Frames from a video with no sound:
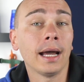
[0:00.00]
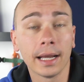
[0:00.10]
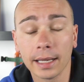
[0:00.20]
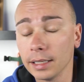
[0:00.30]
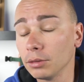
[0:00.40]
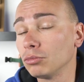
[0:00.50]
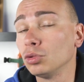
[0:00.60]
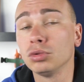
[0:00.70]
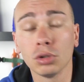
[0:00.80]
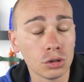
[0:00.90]
anche
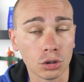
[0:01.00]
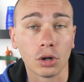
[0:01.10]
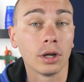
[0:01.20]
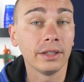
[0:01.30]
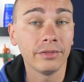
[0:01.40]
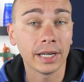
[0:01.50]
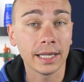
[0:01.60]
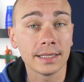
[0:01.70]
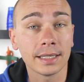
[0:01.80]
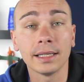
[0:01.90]
tutto il giorno a
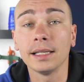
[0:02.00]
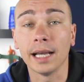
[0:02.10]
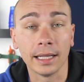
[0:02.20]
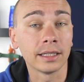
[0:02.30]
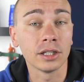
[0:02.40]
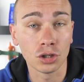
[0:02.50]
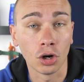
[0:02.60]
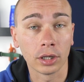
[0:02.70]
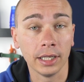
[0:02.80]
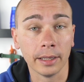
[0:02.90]
differenza degli altri
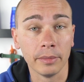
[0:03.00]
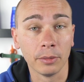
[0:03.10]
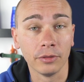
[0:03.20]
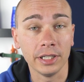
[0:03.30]
giochi che abbiamo